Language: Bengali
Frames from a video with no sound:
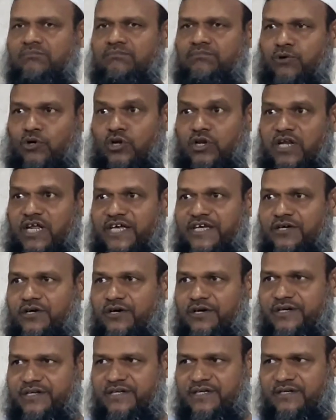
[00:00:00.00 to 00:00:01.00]
বললেই
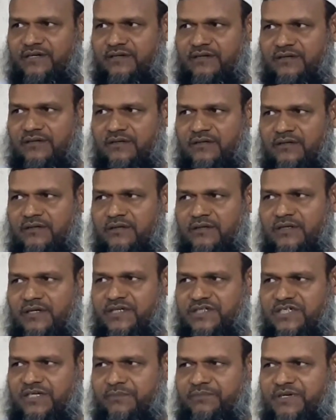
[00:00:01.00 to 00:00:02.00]
হয় না
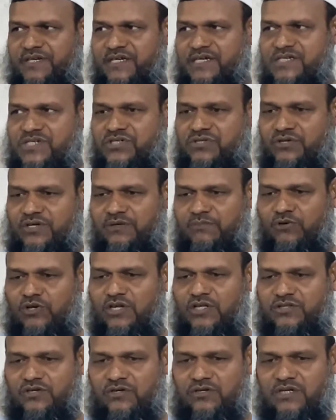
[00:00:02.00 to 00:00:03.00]
হিসাব নিকেশ করে
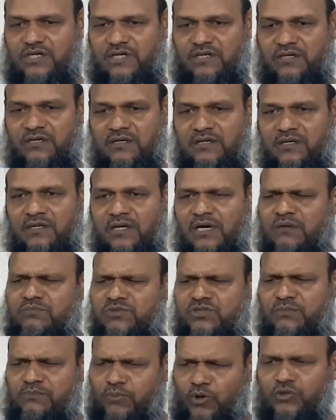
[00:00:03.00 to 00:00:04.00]
বলা দরকার আমি
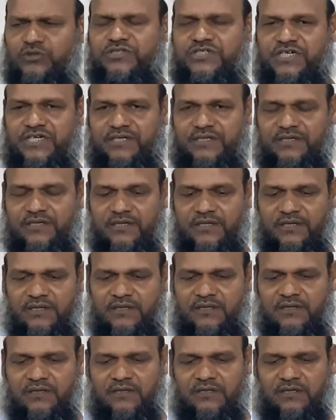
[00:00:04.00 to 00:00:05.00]
তো বলছি
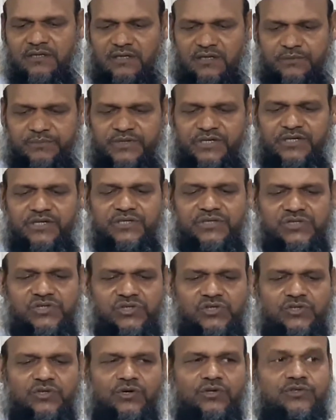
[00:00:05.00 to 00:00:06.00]
আমি
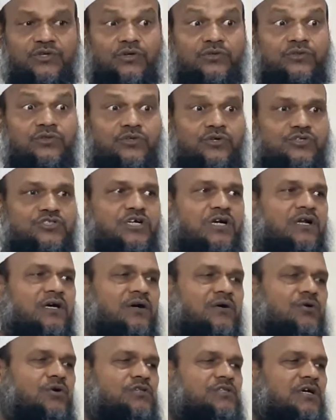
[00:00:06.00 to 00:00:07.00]
তদন্ত ছাড়া
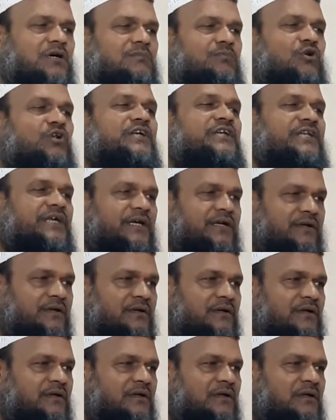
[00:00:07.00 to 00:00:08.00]
কথা বলি না
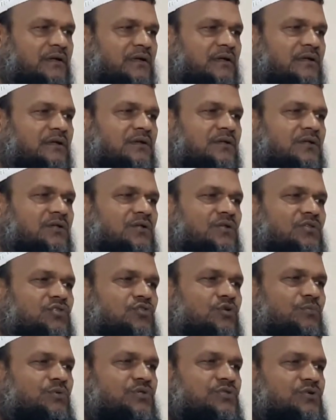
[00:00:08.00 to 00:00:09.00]

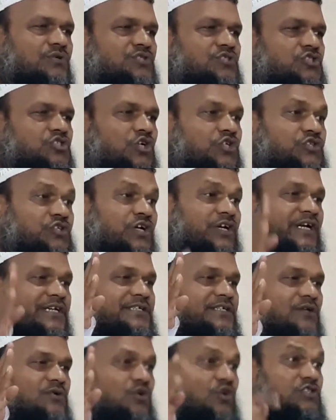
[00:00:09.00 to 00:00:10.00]
তুমি তো চট করে
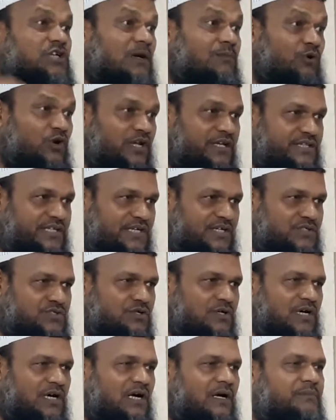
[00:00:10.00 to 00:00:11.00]
একটা কথা বলে দিয়েছ
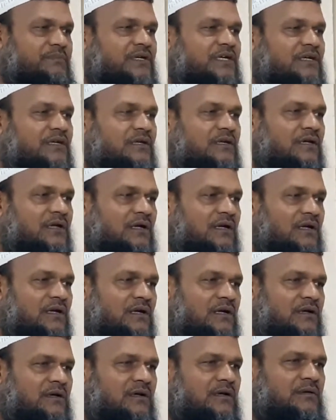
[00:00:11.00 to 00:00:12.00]
আমি
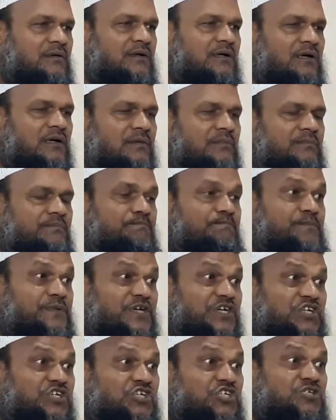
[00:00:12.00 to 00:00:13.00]

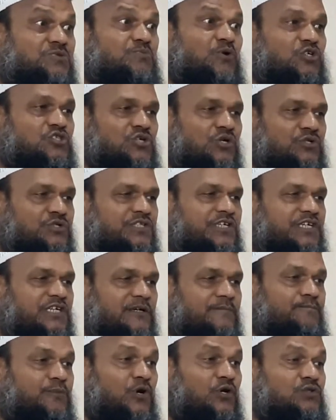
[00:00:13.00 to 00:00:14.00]
বিশ বছর থেকে
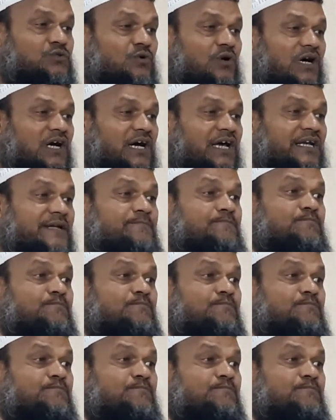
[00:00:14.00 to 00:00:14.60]
ফতোয়া খালি